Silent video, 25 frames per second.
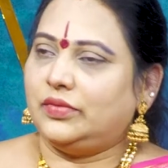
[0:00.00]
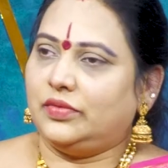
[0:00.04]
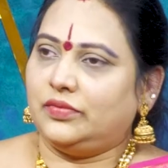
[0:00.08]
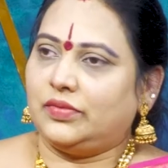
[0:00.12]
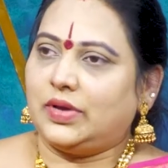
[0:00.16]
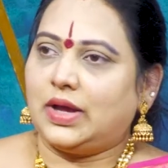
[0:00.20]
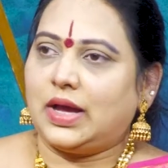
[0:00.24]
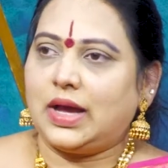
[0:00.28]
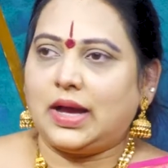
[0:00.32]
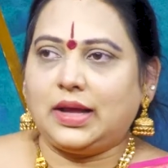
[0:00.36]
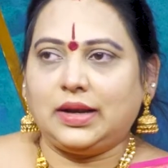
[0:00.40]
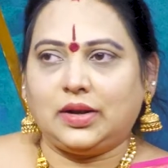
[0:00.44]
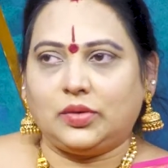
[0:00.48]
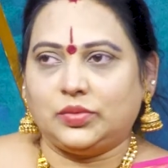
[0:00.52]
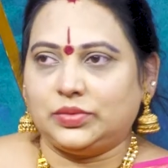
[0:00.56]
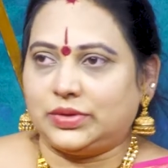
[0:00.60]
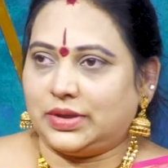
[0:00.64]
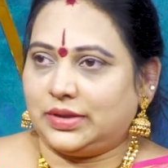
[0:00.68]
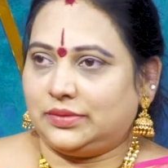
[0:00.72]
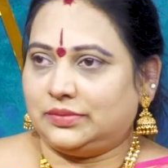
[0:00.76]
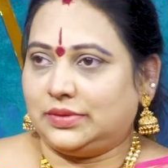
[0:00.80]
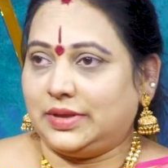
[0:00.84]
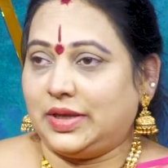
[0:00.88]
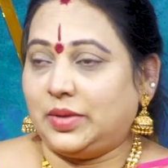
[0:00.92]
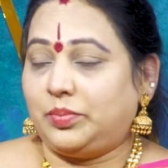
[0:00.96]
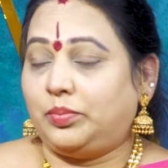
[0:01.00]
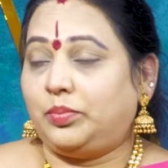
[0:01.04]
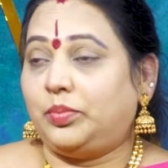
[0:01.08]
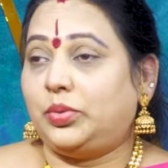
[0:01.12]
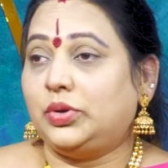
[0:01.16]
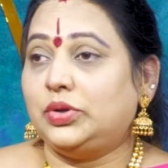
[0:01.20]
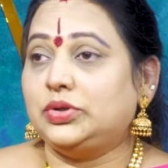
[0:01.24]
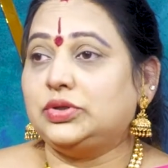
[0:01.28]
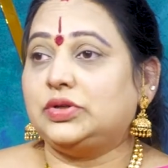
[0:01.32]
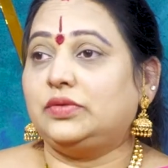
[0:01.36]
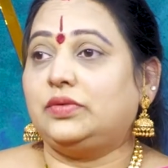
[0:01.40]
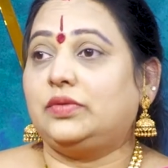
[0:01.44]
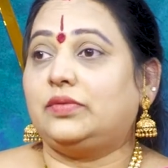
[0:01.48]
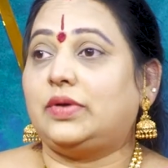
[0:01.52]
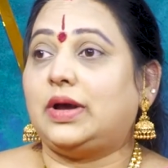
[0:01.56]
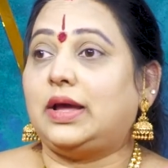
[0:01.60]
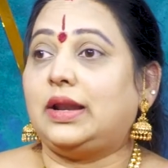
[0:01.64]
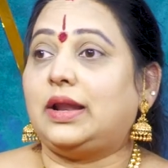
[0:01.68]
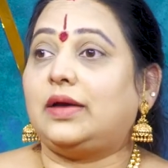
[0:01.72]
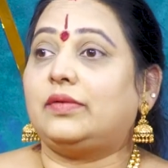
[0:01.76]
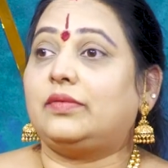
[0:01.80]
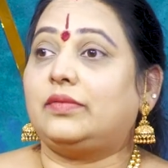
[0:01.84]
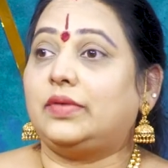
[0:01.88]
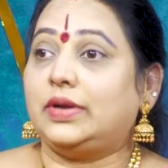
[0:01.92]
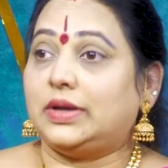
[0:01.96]
వివాహాలు అవుతాయి ఎప్పటి నుంచో
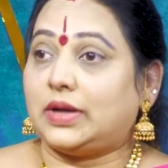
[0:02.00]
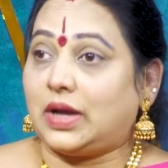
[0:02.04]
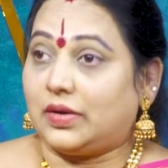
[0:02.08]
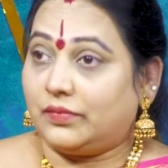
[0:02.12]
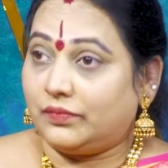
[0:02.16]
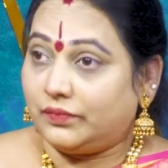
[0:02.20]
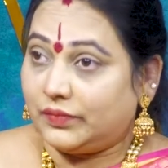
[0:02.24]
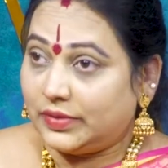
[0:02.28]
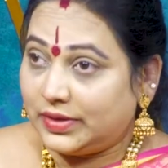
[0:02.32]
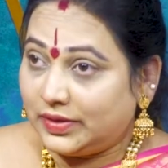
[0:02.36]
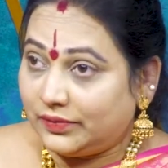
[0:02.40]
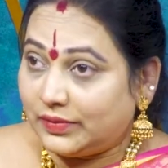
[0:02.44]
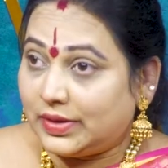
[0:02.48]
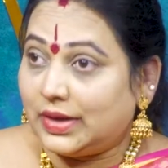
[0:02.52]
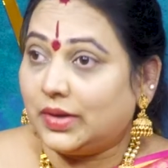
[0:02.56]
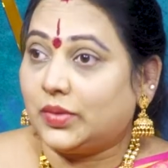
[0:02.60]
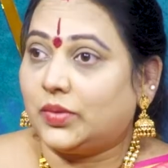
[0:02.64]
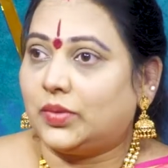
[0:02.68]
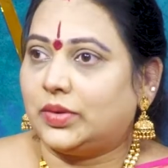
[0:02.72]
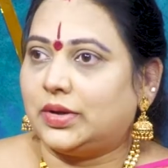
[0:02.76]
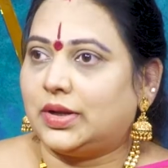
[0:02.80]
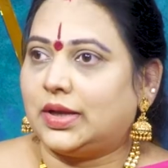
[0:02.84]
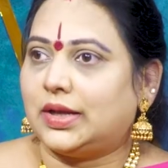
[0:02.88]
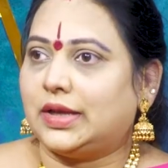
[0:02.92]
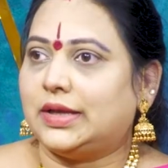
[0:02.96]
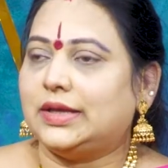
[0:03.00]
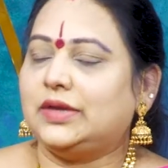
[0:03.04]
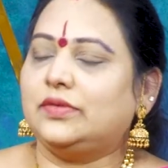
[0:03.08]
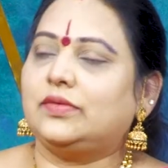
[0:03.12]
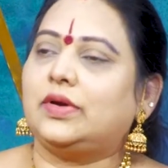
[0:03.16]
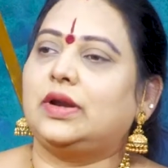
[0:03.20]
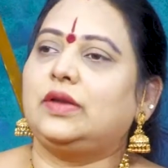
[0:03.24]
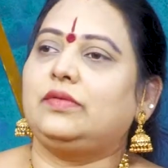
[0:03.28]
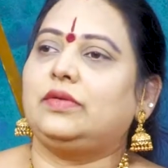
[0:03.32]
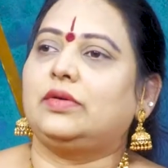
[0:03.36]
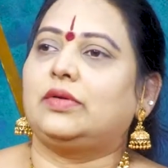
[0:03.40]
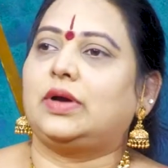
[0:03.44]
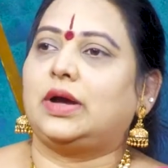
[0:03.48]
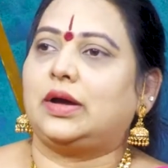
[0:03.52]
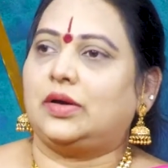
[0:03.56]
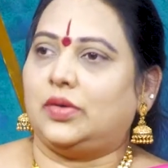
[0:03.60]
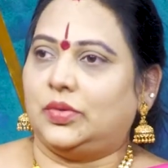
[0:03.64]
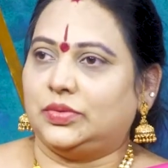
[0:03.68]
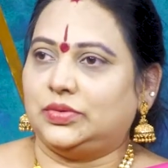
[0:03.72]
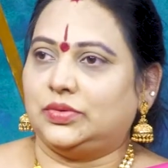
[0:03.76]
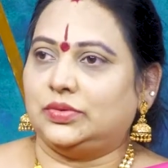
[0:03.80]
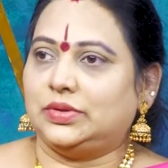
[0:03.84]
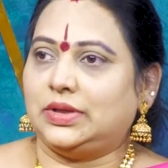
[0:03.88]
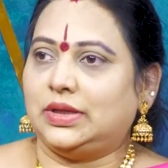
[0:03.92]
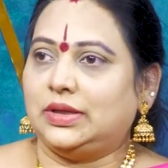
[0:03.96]
వివాహాలు అవ్వ అవ్వని కొన ఇవాళ వివాహం
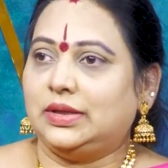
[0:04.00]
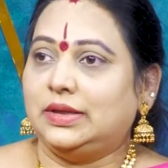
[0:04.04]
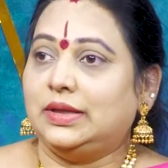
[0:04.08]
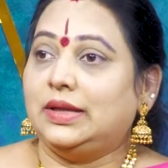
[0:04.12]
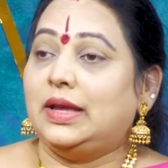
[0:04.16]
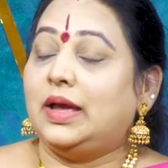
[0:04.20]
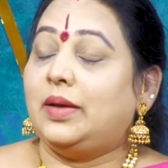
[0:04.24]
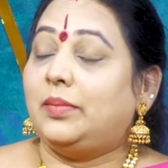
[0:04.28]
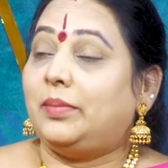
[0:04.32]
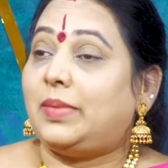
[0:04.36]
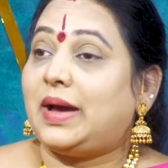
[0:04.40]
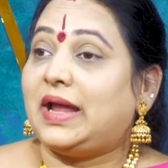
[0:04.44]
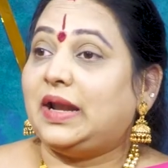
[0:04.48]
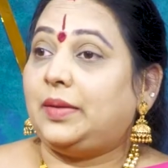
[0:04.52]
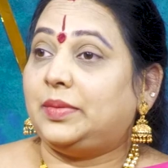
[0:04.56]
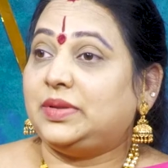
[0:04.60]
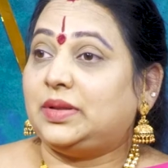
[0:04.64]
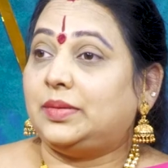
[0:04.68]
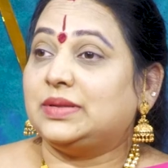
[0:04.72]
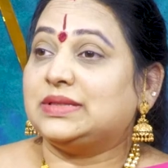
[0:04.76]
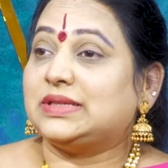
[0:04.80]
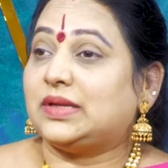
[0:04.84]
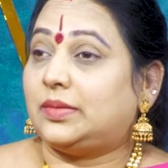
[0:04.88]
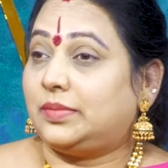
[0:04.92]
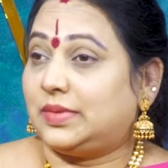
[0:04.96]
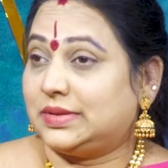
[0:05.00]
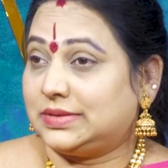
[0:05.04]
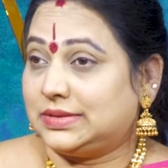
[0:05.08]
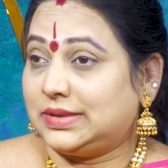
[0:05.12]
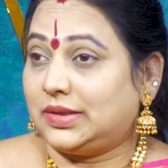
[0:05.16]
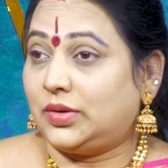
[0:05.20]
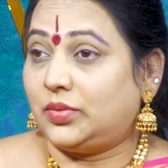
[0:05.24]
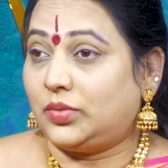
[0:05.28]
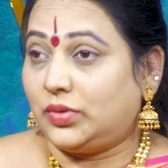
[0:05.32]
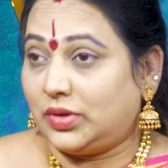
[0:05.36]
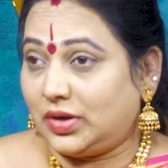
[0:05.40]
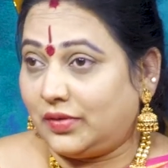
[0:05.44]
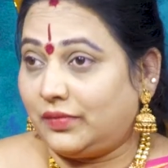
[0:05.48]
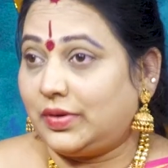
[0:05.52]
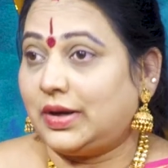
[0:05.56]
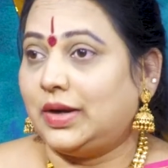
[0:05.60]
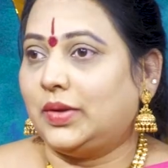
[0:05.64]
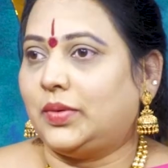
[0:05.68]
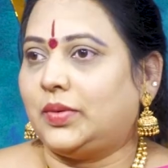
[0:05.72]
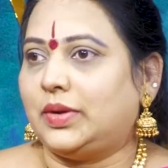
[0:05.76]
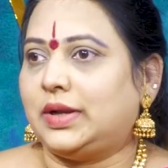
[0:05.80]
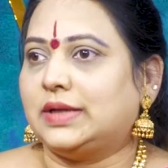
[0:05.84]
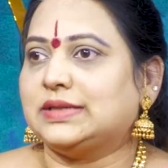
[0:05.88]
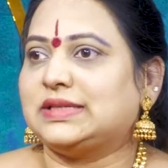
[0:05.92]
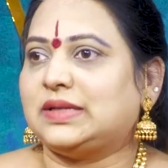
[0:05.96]
అవుతుంది భార్యభర్తల సమస్యలు ఉన్న
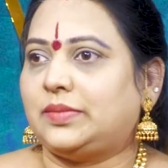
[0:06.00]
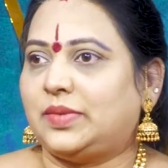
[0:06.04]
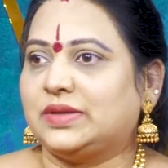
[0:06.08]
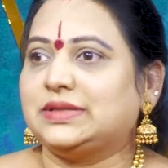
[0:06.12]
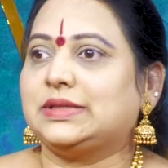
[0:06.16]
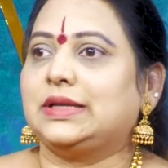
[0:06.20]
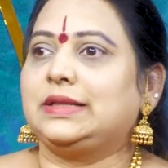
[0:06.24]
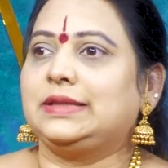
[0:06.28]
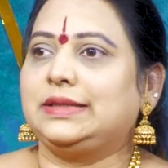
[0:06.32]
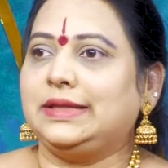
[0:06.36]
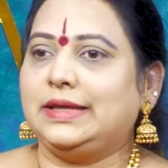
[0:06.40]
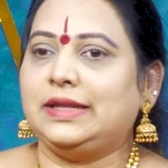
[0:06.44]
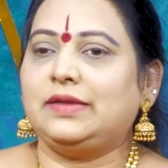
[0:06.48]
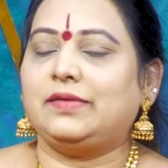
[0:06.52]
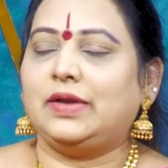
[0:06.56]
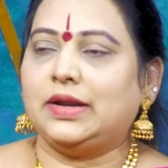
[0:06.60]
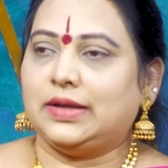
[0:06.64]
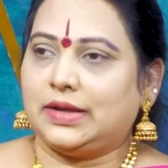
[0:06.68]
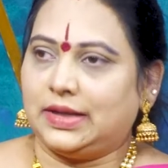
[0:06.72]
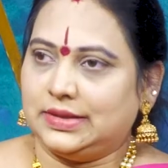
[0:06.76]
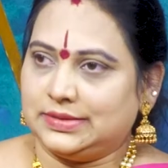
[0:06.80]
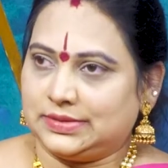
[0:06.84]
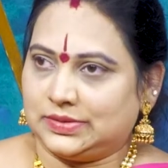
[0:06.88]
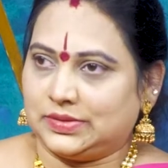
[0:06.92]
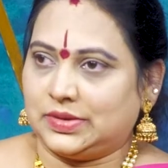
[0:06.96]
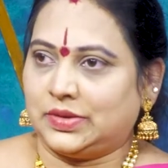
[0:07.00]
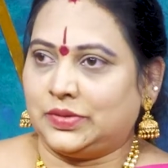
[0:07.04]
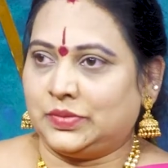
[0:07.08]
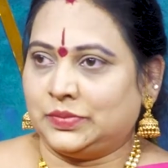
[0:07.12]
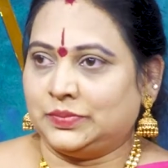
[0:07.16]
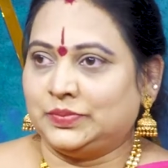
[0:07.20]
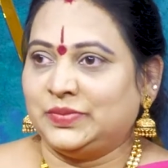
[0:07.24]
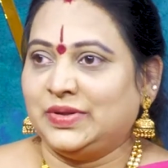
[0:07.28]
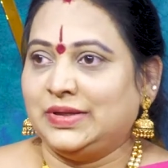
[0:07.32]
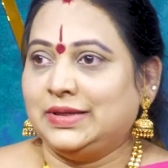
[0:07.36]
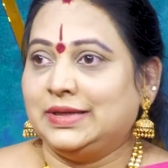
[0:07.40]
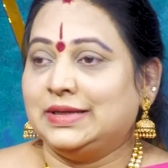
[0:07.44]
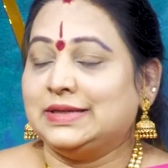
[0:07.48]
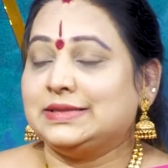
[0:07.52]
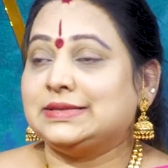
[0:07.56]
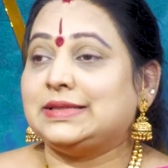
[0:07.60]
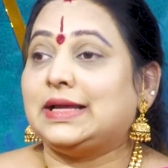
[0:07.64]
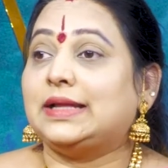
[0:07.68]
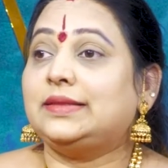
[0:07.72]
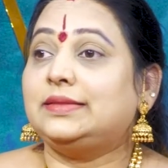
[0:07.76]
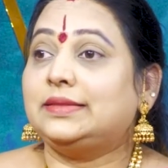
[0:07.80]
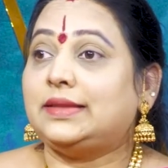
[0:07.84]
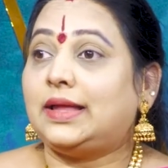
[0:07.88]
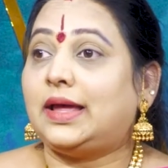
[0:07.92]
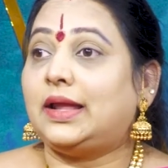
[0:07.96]
వాళ్ళకున సమస్యలు తీరి వాళ్ళు కలుస్తారు
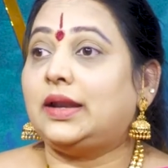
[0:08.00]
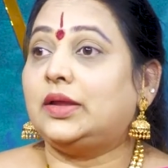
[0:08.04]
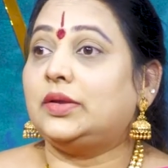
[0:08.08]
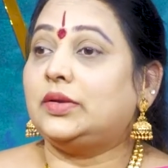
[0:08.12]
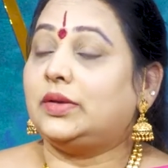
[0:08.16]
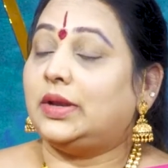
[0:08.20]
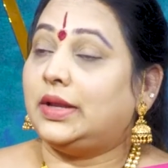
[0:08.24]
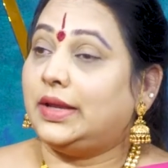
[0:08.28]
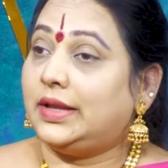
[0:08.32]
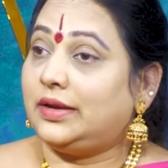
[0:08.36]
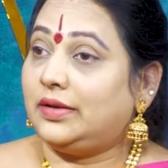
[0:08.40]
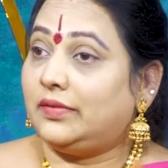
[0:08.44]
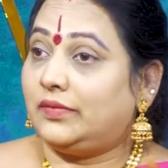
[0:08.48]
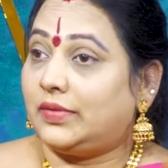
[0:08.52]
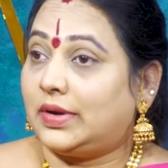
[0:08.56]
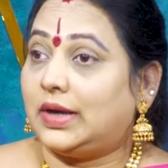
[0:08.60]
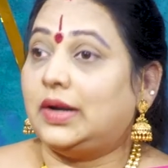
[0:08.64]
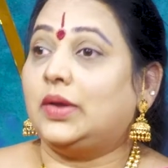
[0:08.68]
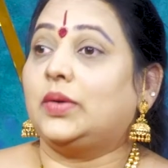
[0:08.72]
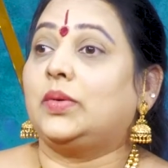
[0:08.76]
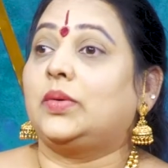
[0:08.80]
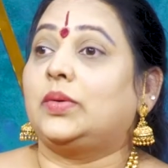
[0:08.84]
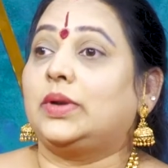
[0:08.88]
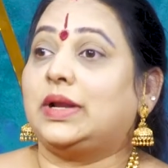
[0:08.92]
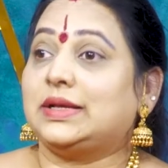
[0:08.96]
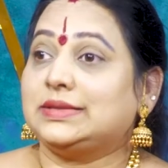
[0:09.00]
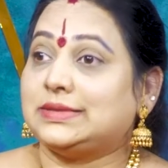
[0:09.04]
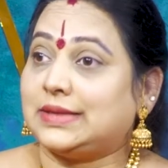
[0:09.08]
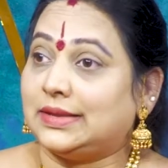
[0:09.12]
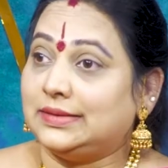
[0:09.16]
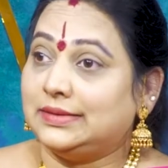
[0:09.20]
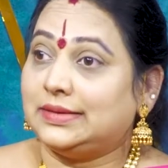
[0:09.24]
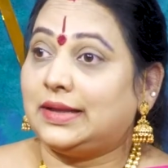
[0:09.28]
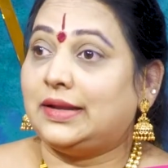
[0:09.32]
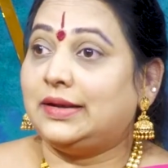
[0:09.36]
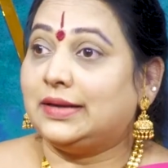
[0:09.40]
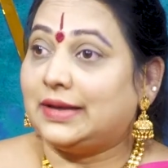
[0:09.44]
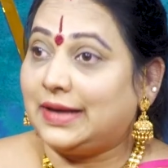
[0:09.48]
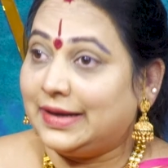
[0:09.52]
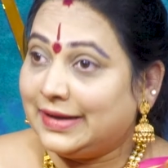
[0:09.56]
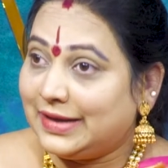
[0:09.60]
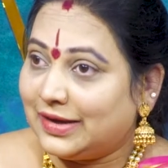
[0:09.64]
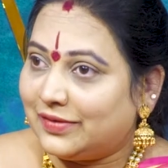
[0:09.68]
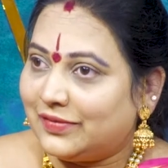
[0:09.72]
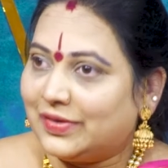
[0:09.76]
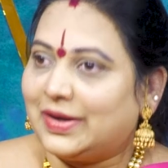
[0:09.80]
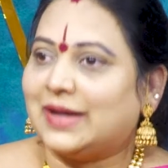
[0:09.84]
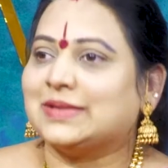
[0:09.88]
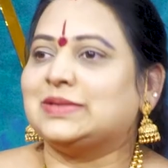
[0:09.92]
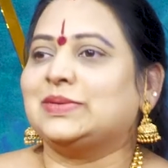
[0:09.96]
సంతానం లేని కొన సంతానం కలిగే
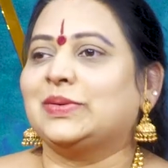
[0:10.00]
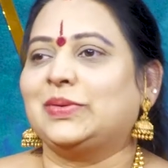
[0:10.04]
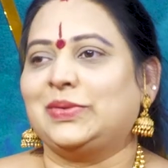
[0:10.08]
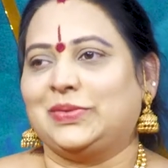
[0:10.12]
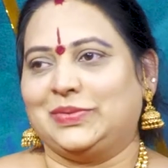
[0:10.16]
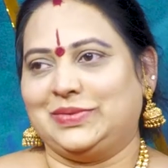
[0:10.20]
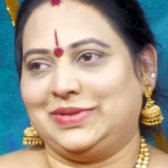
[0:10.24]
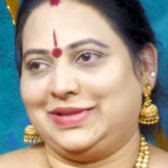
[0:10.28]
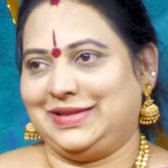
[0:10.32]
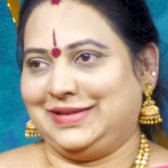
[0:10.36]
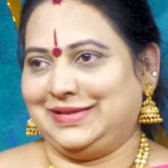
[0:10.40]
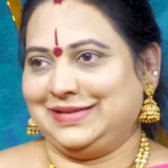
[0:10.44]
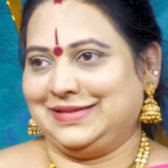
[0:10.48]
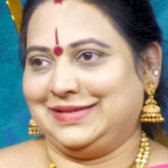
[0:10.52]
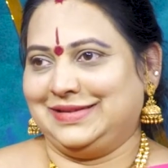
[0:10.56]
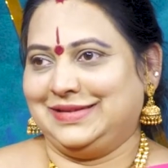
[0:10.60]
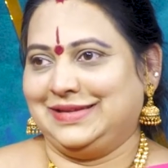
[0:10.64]
అవకాశం కూడా ఉంది